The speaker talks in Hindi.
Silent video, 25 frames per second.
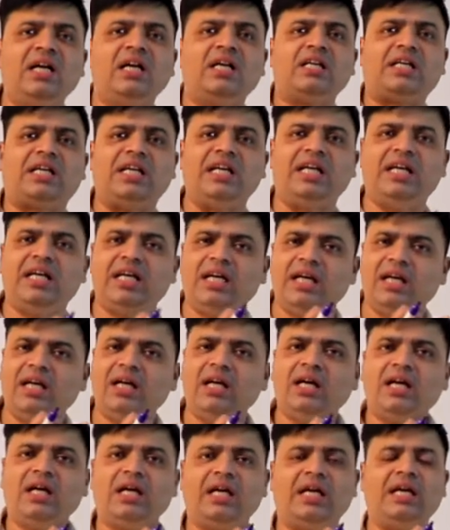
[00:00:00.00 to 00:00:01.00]
कि
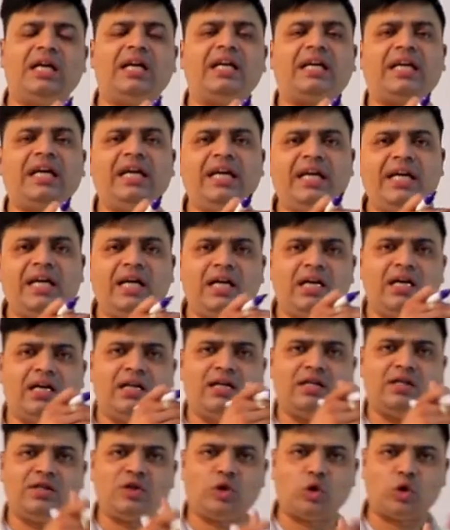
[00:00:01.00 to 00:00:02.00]
इनकी
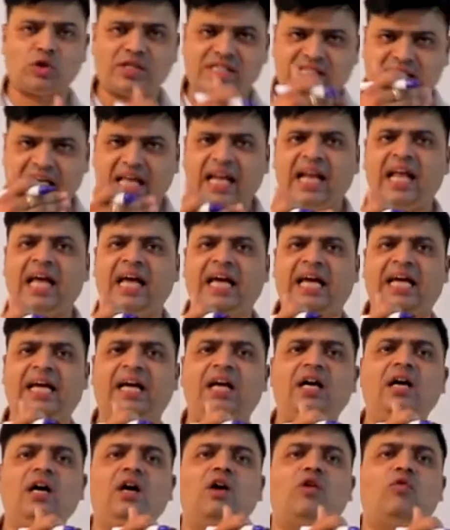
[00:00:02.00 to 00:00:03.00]
जो सेल है
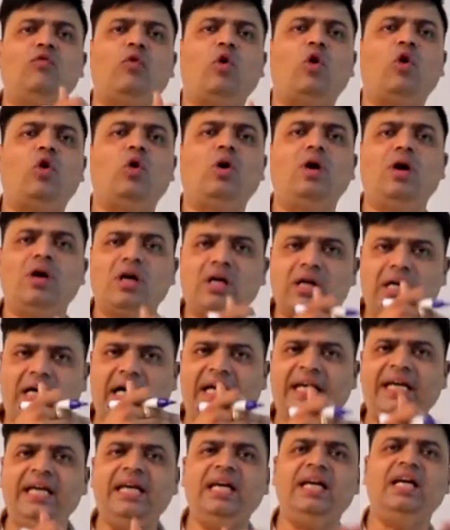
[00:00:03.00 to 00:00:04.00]
वो
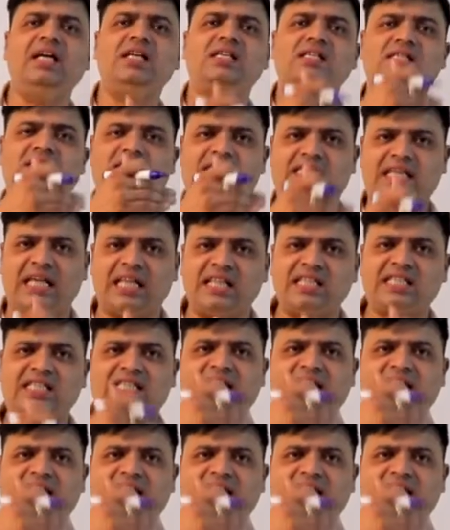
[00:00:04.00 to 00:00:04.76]
कई सेल्स